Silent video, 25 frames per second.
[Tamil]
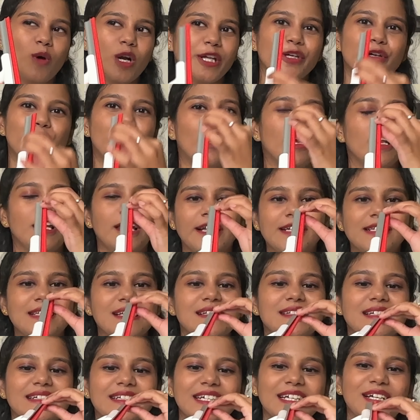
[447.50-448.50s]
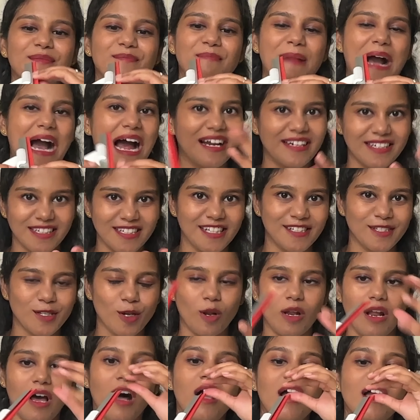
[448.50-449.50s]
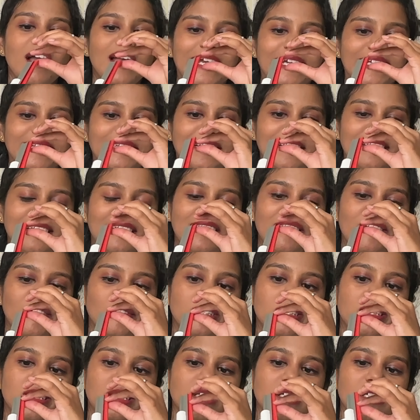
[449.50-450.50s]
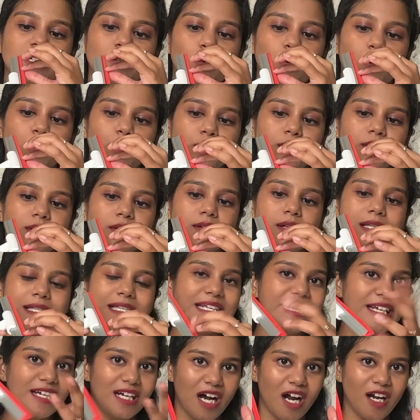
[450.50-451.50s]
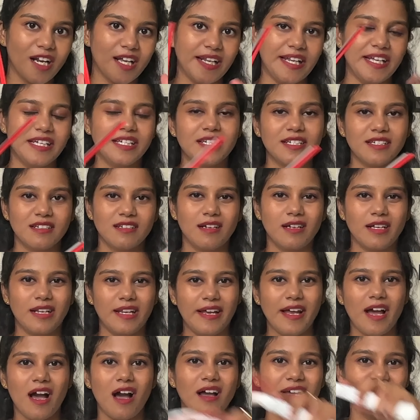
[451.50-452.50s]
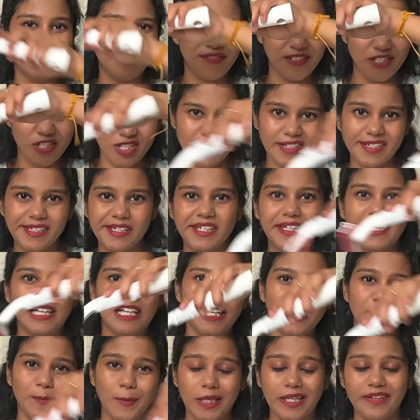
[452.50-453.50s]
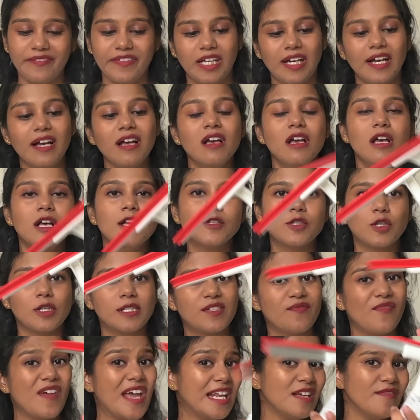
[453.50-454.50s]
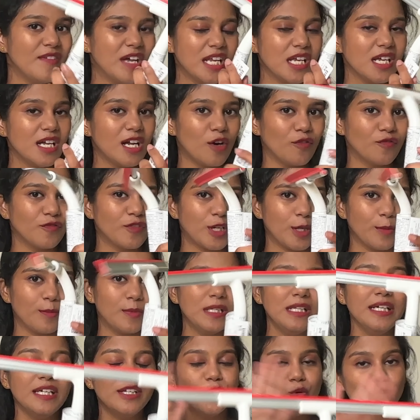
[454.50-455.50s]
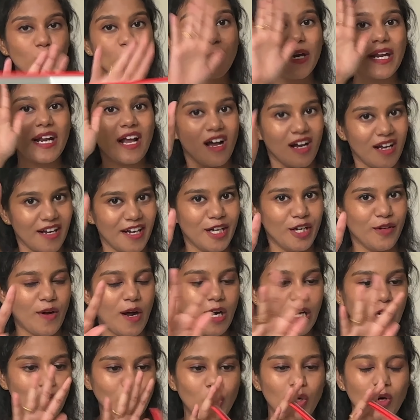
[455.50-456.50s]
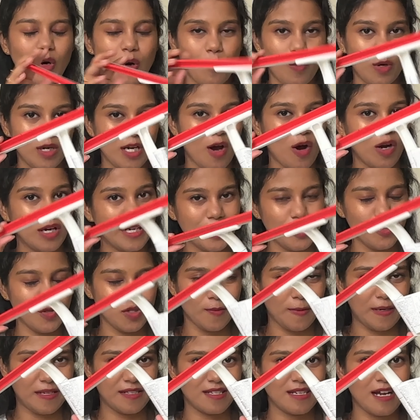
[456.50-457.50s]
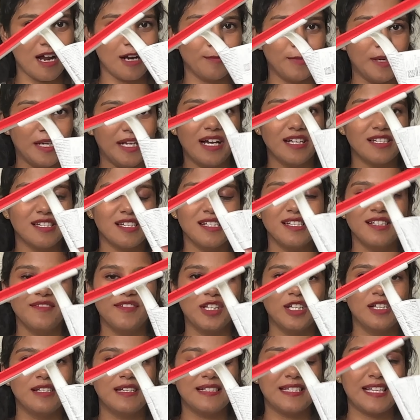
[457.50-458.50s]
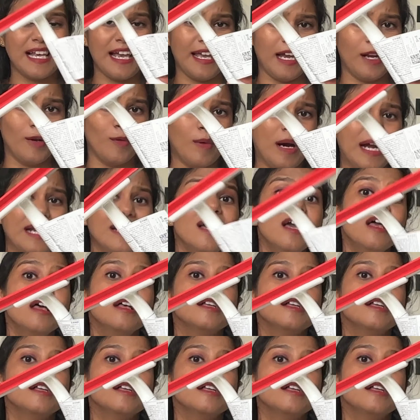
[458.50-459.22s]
யூ கால் லைக் சிந்தட்டிக் மேட்னே சொல்லலாம் இந்த இடத்துல வந்துட்டு ஒரு ஸ்லீக்கான லேயர் இருக்கு இல்லையா இதை வச்சு தான் நீங்கள் க்ளீன் பண்ணுவீங்க ஸோ இட்ஸ் வெரி வெரி கம்ஃபர்டபுள் இதுவுமே நாங்கள் ரெண்டு வாங்கினோம் ஒன்று ஆல்ரெடி யூஸ் பண்ண ஸ்டார்ட் பண்ணியாச்சு இது வந்து த செகண்ட் ஒன்